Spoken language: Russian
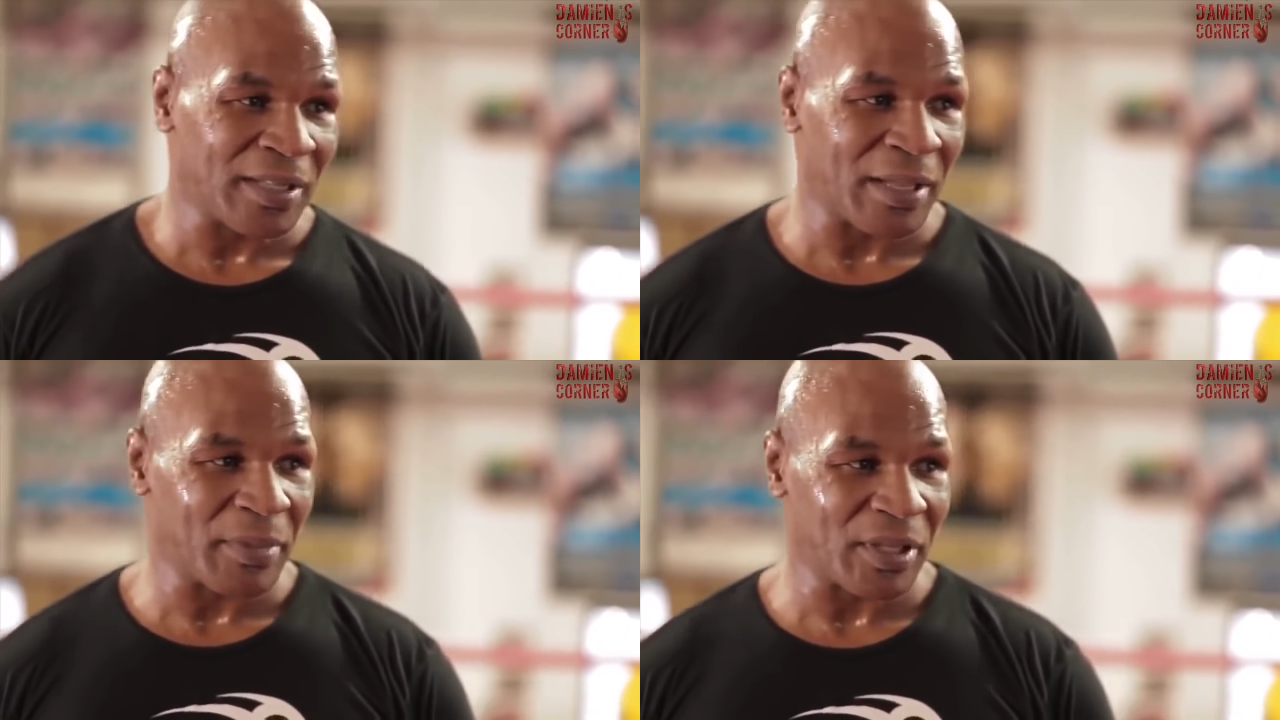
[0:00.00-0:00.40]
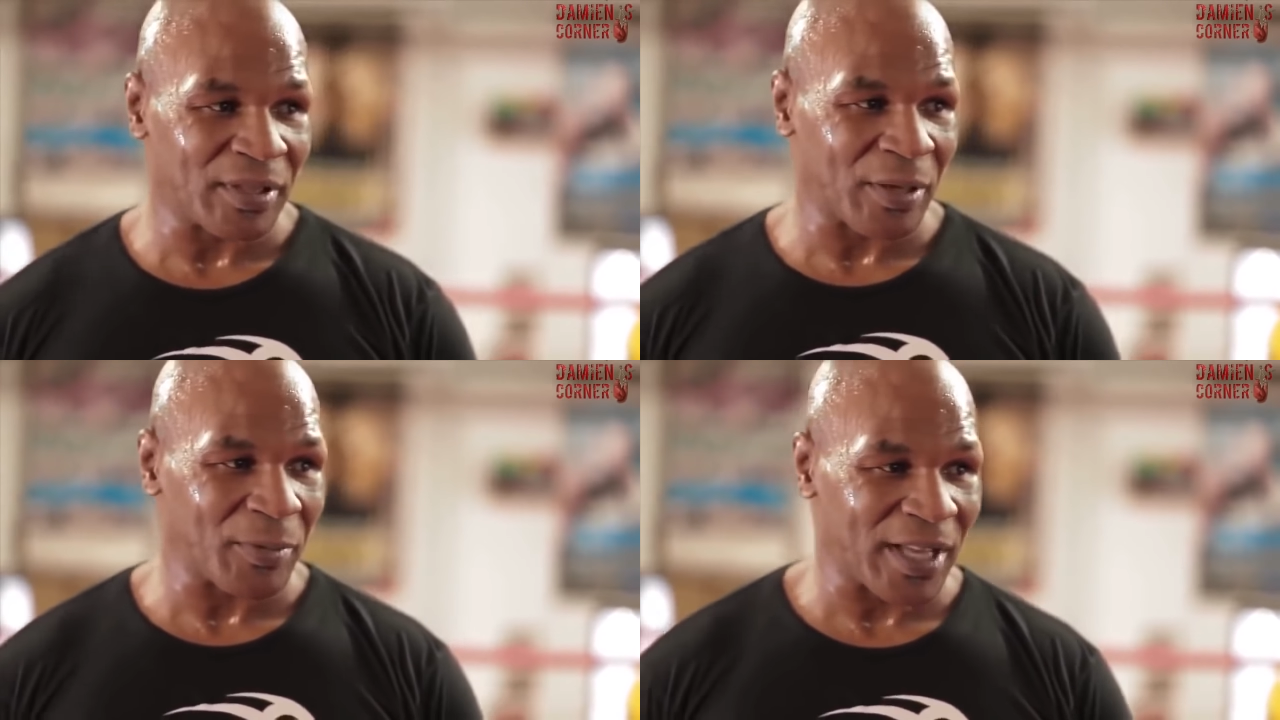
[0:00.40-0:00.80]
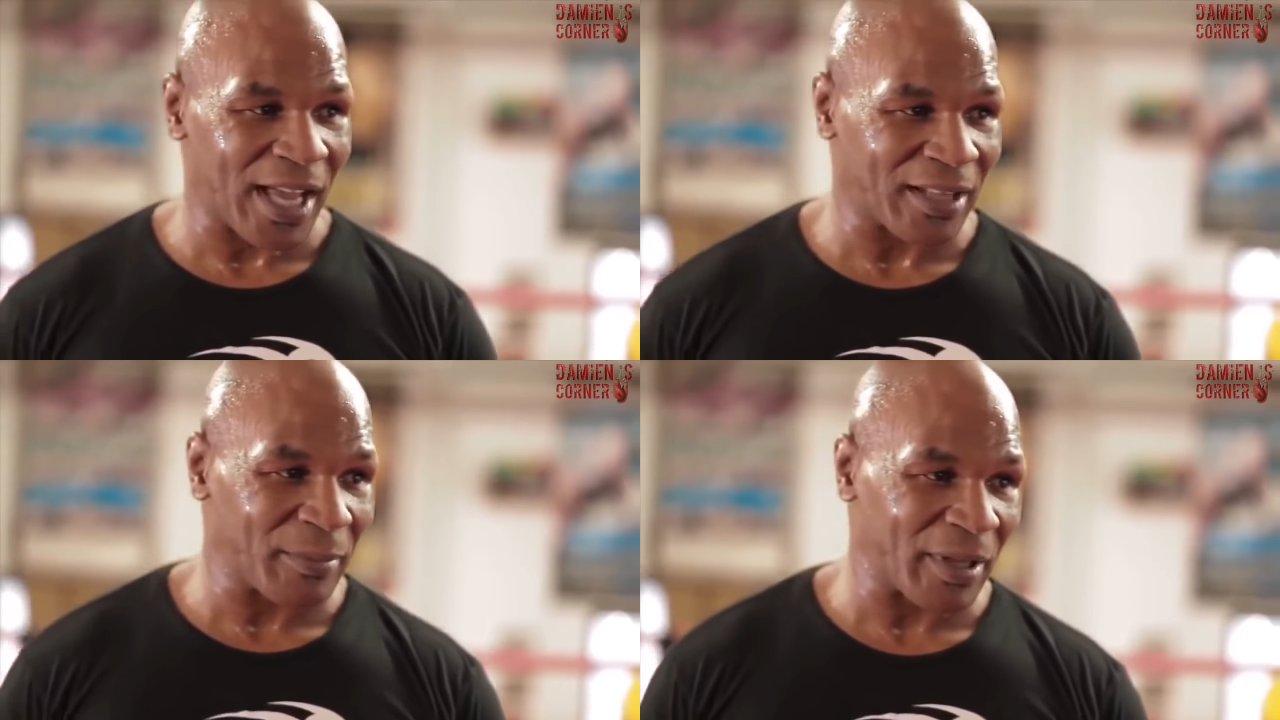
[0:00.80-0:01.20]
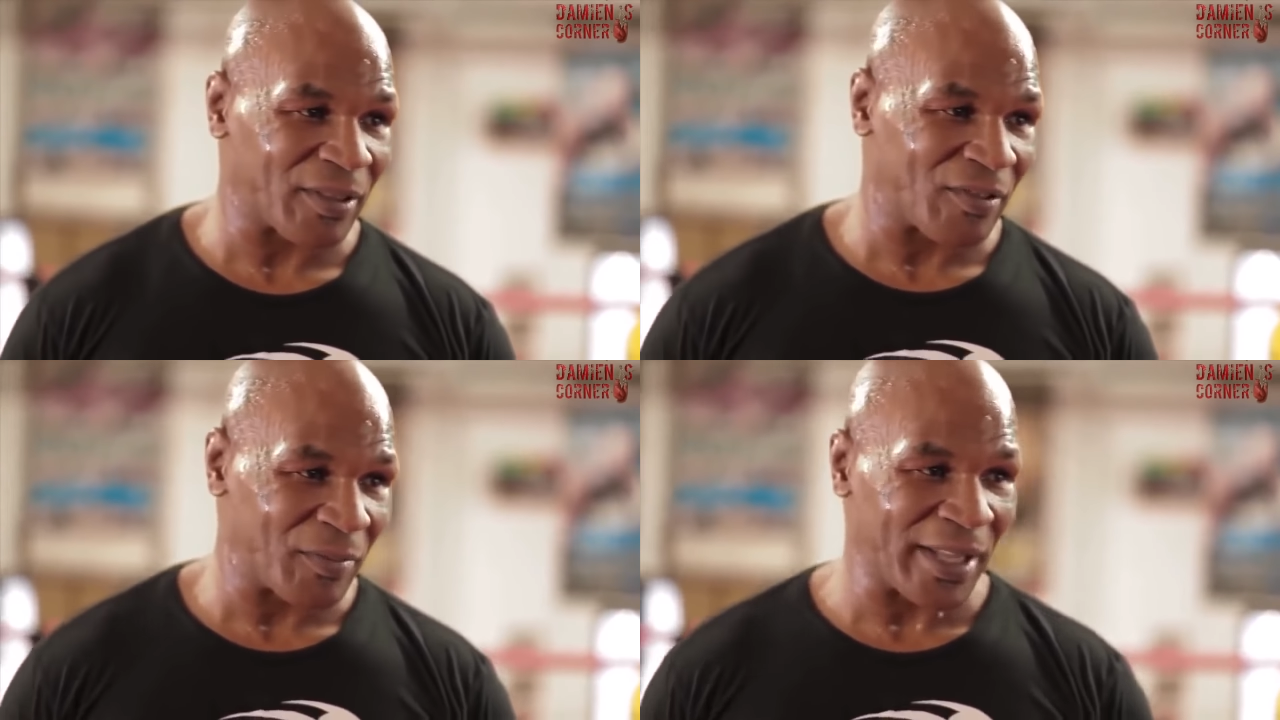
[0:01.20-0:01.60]
что мы были выше
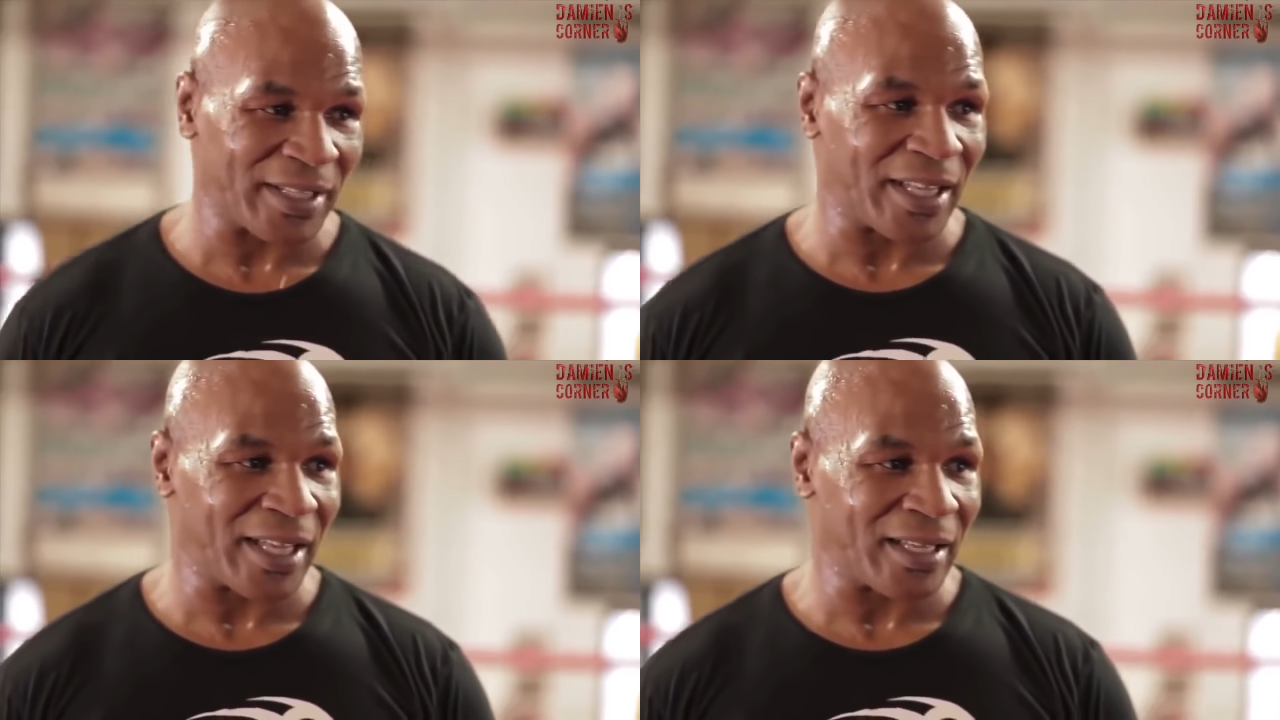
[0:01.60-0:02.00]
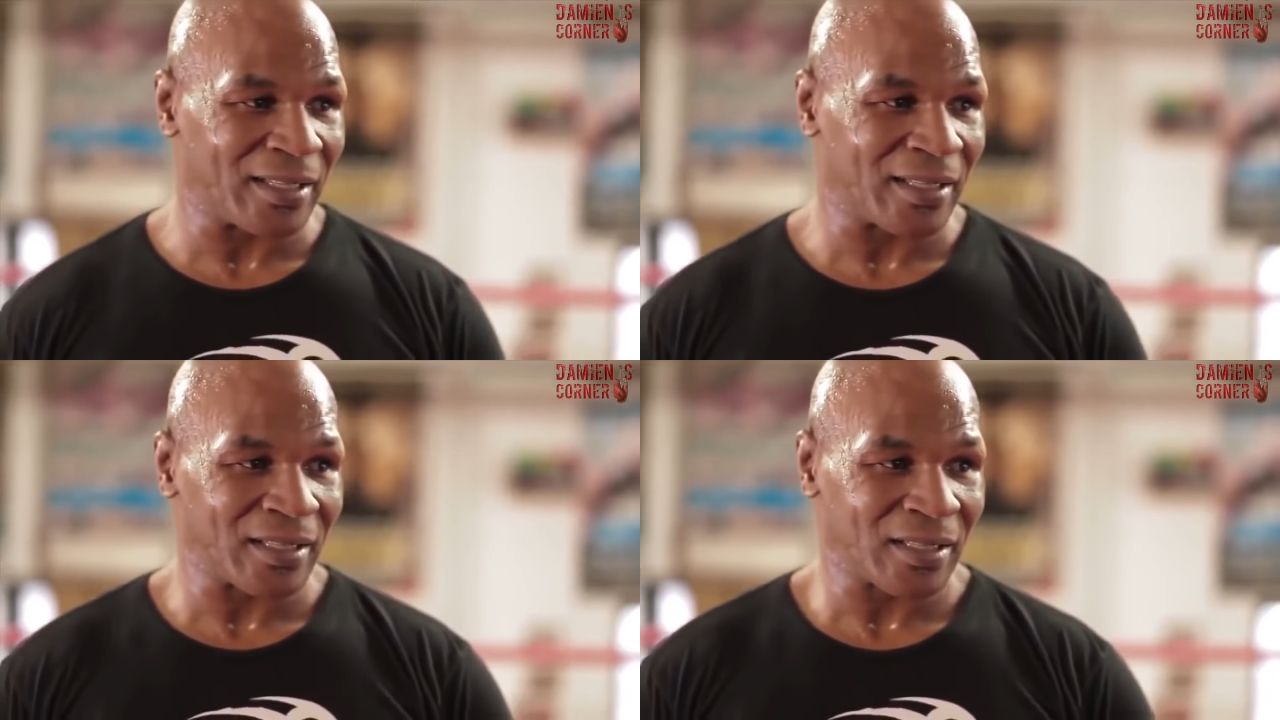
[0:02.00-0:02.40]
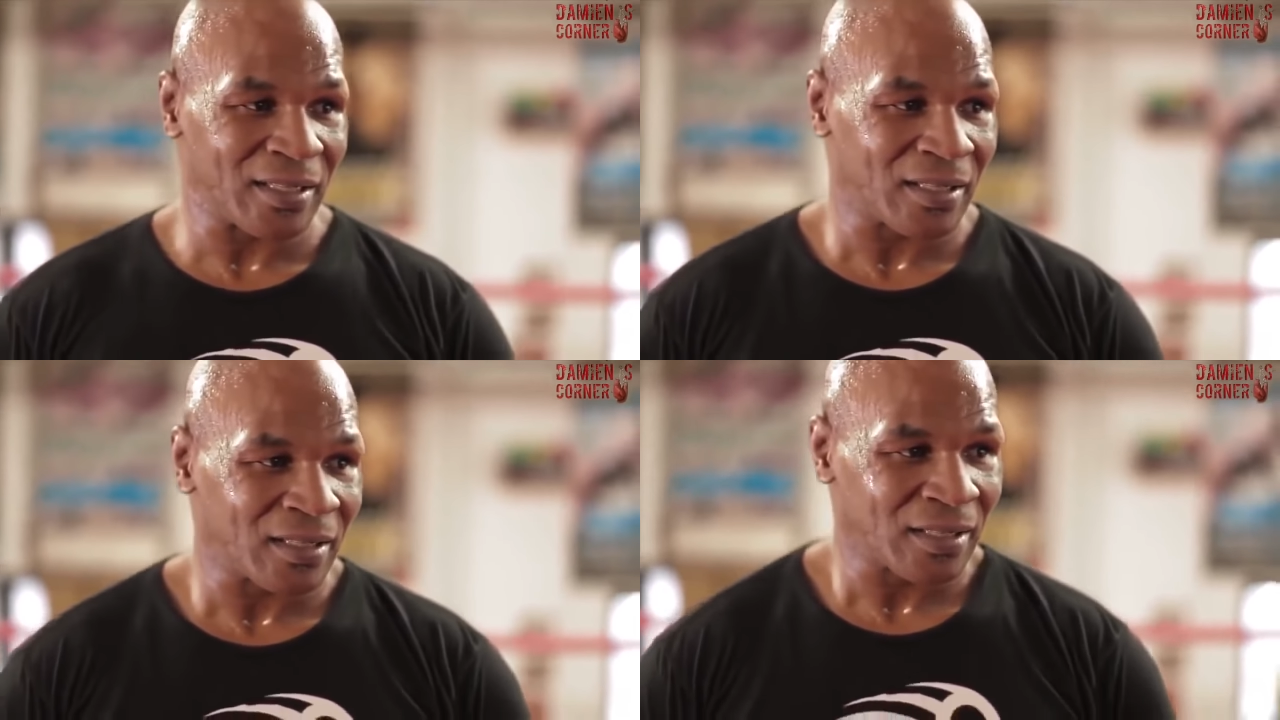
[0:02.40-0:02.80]
его в этот день.